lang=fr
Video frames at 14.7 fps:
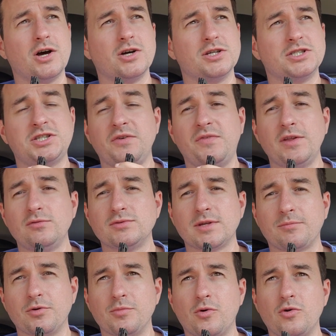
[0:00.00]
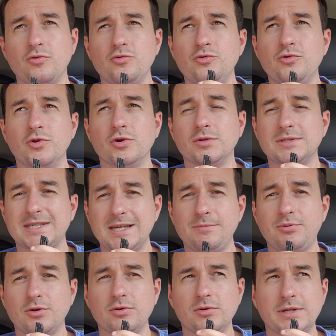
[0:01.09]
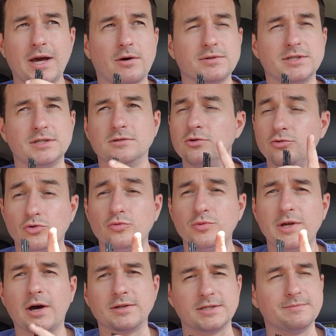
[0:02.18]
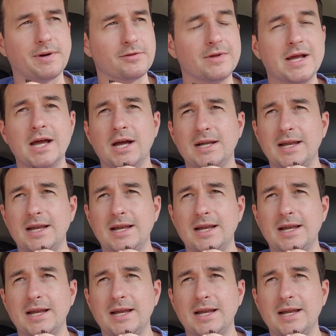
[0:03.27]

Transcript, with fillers: euh, j'ai fait tout simplement une triple garantie, euh, une double garantie, pardon.